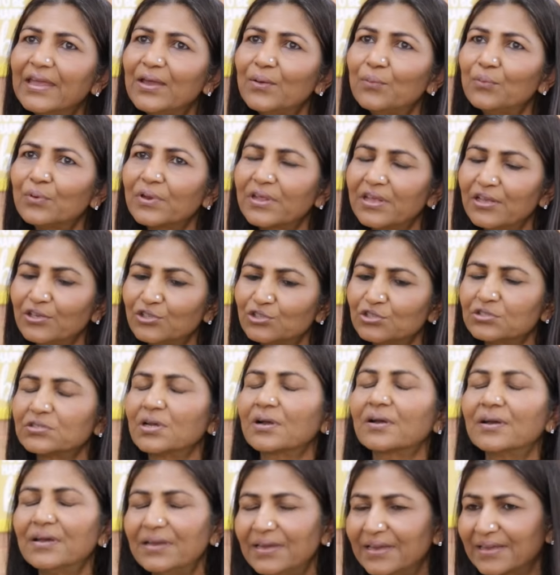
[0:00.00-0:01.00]
ही उनकी
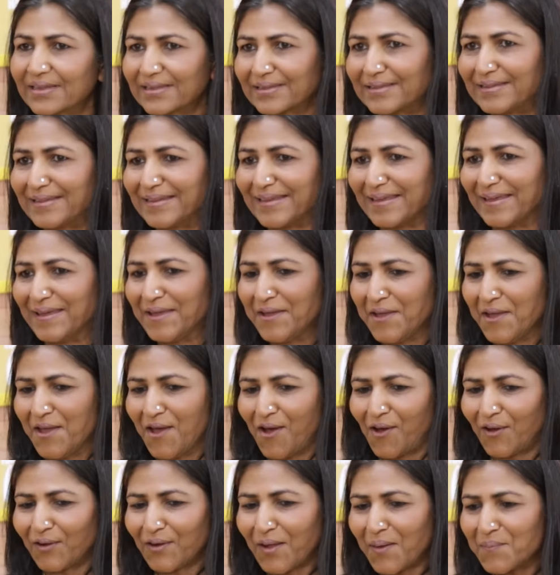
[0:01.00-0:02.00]
शक्ल लगती है
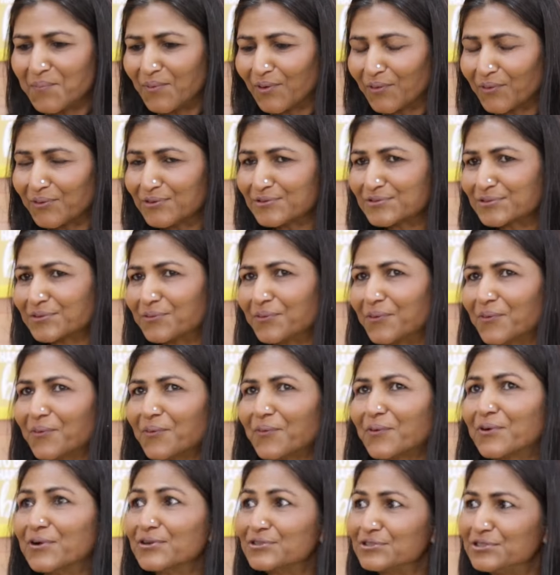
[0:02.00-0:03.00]
और हम लोग उसको
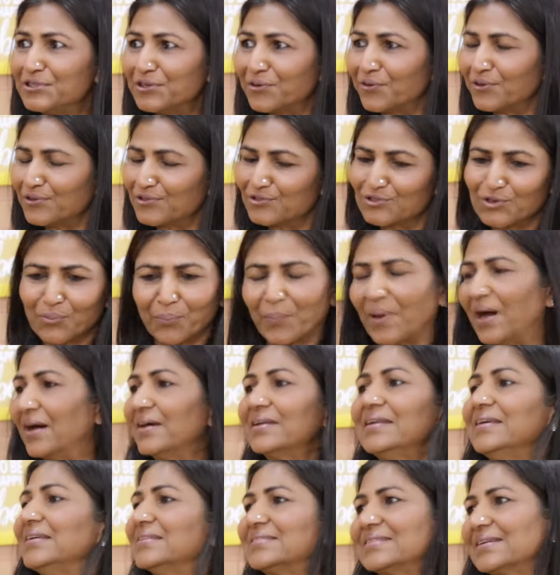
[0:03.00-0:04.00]
खुशी को छुपा
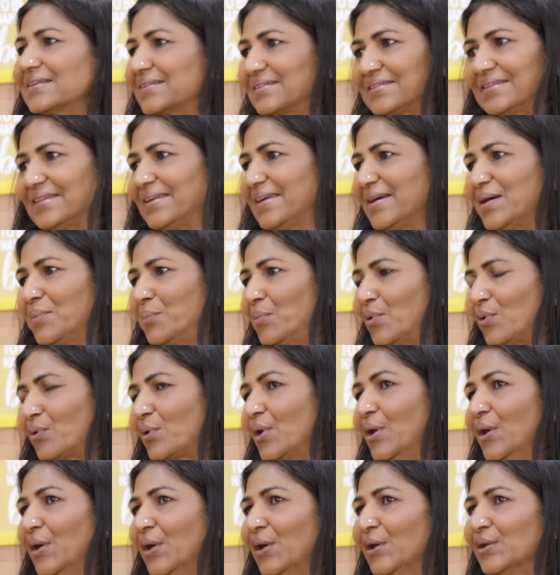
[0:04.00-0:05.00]
नहीं सकते हम लोग
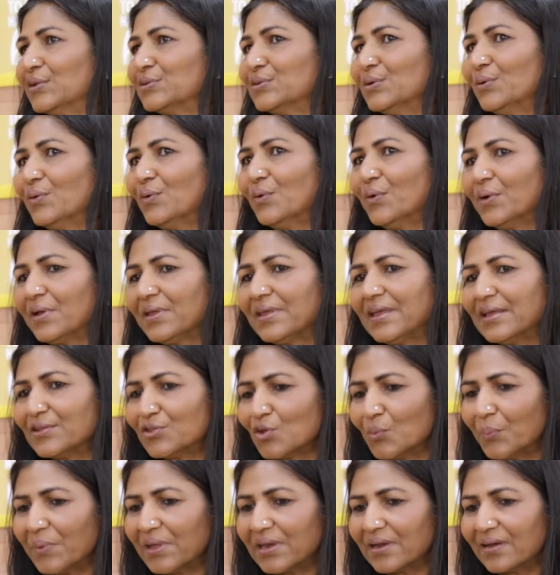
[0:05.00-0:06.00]
तो ये
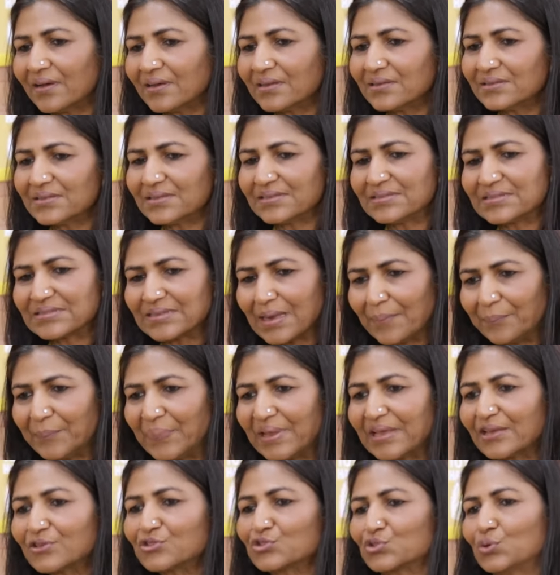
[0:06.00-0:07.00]
तो मेरा
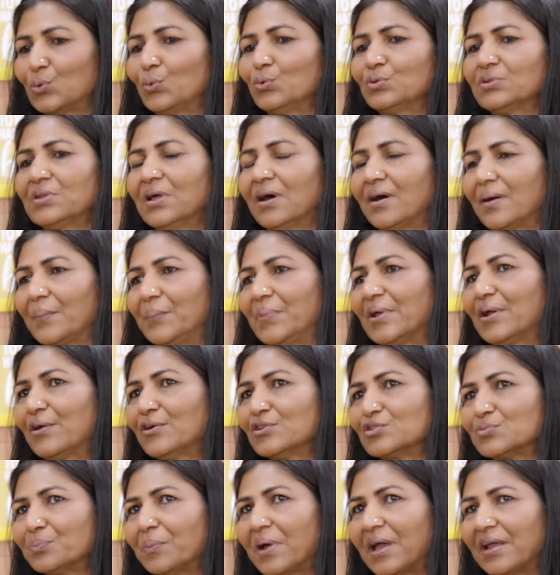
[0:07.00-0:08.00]
स्टेपिंग स्टोन था
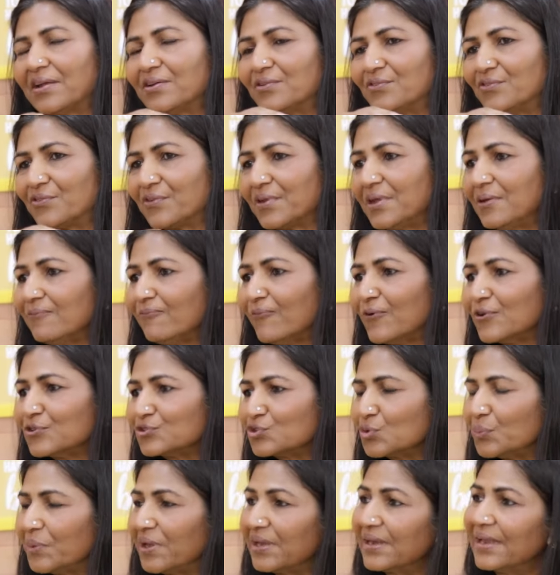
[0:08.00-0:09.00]
बिकॉज माई ड्रीम वॉज
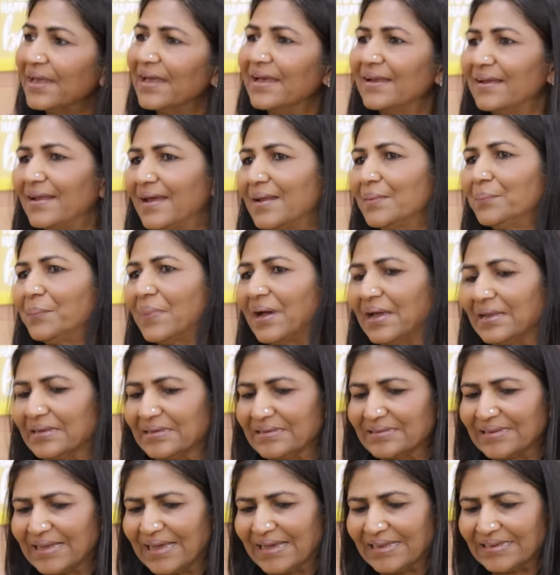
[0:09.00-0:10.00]
टू बी एन एयरलाइन
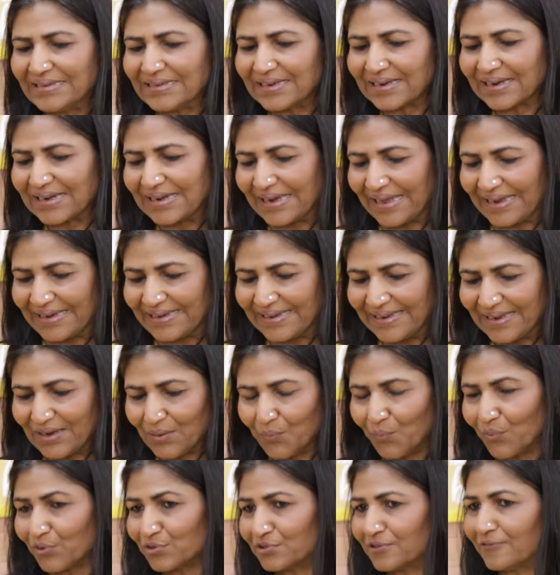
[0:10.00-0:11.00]
पायलट एंड ग्लाइडिंग
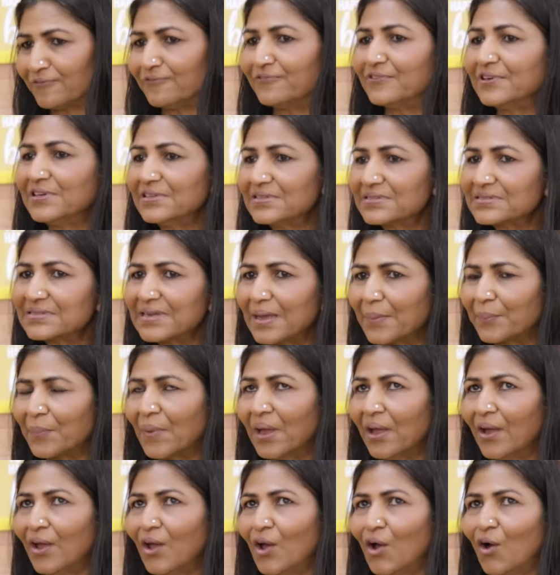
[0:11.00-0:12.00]
वॉज द फर्स्ट
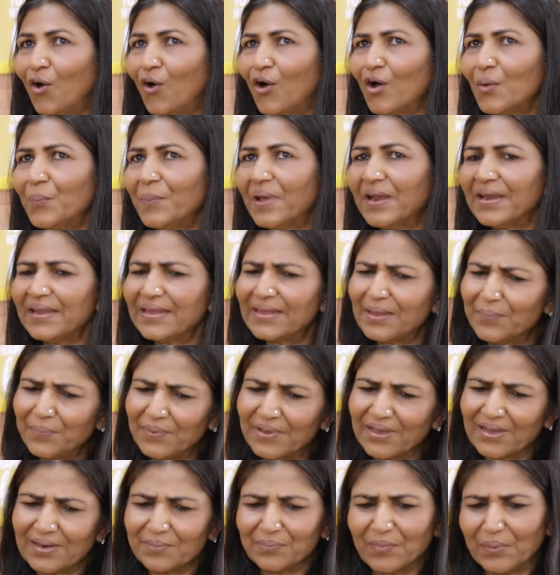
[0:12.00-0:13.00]
स्टेप और मैंने ये भी
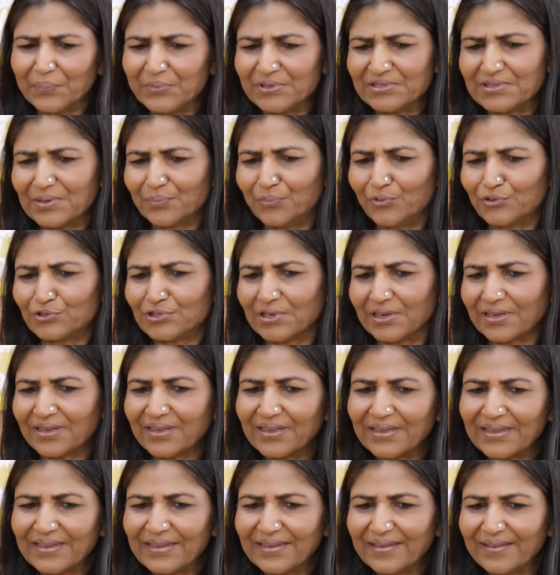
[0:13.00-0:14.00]
कल मम्मी से पूछा
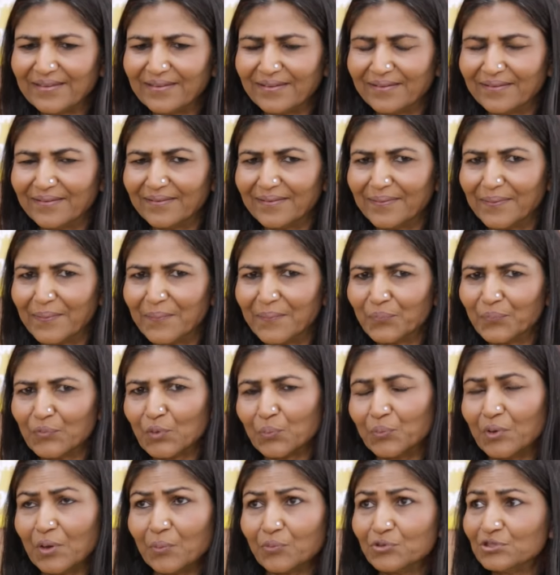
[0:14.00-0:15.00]
कि आ,
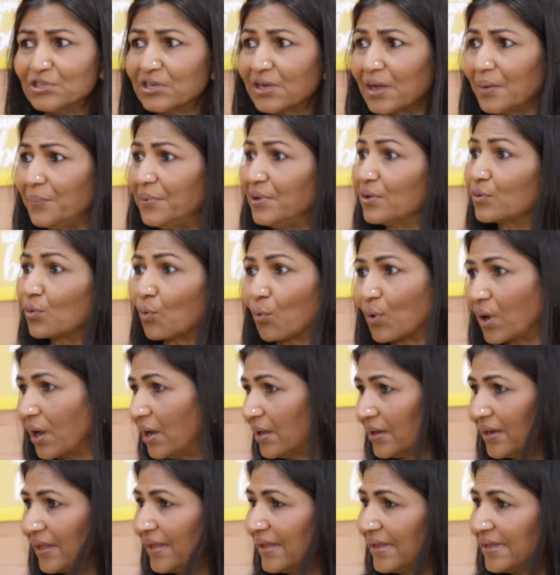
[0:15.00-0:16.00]
तुमने मुझे कभी रोका
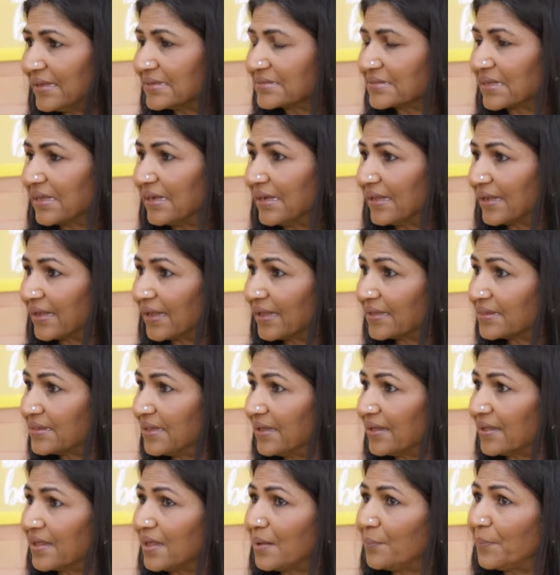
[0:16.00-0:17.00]
नहीं इसके लिए कहती
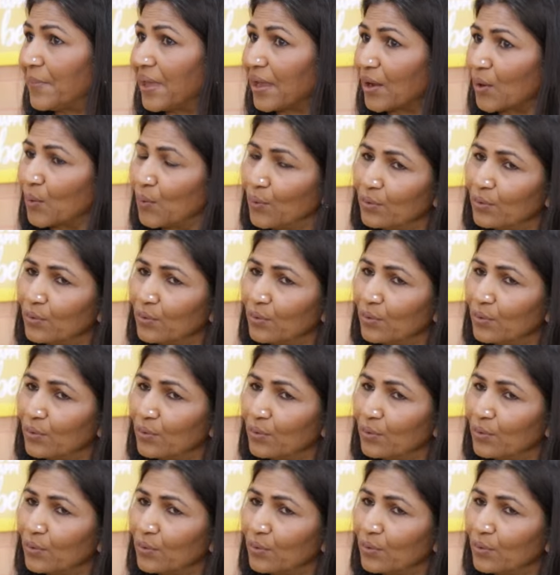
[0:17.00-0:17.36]
है कि मैं